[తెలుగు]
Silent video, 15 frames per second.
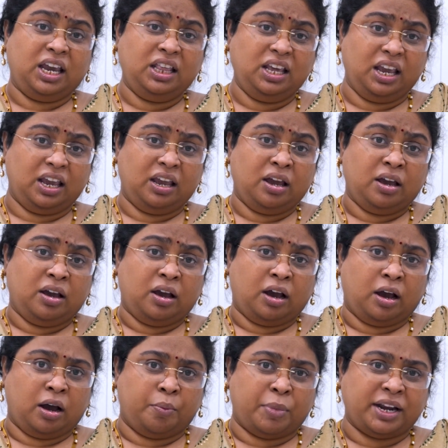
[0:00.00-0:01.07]
ఇది
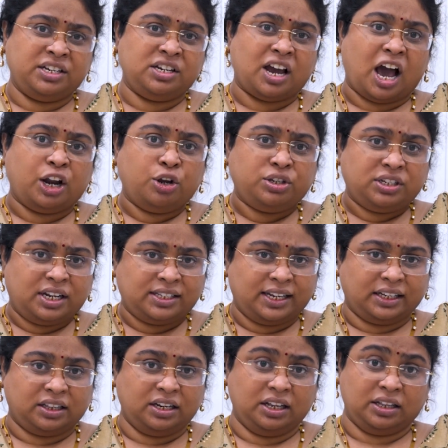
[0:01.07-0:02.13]
మనిషి ఆలోచన
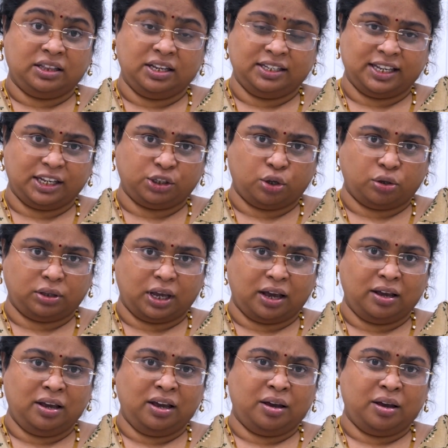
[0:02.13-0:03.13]
శక్తిని తీసేస్తోందా